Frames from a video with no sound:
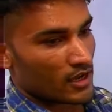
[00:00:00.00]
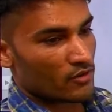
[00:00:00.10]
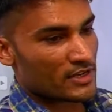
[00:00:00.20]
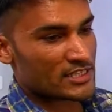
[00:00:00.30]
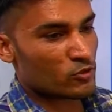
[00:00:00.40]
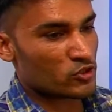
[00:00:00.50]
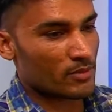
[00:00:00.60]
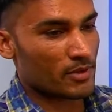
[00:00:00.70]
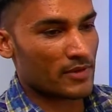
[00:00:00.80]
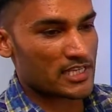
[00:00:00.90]
फर्स्ट क्वेश्चन
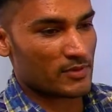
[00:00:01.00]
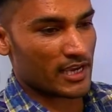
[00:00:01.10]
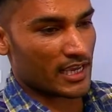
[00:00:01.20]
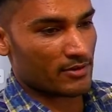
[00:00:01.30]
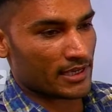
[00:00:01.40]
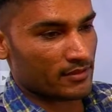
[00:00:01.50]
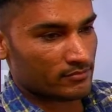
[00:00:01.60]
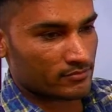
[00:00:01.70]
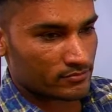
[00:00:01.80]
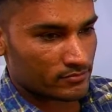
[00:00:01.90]
अपने पास में आ गया भाई
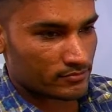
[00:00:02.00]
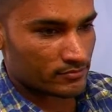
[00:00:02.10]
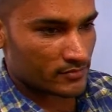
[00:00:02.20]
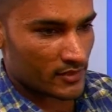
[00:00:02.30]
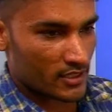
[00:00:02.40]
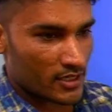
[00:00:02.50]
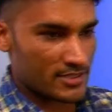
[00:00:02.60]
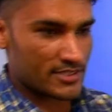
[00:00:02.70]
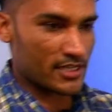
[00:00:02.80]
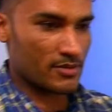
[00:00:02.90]

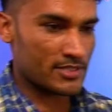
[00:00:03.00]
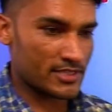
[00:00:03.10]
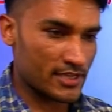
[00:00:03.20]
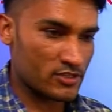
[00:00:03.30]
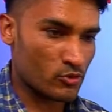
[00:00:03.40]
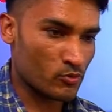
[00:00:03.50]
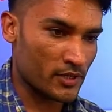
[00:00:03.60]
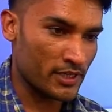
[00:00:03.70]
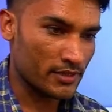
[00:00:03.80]
नमस्ते नमस्ते स्वरूपी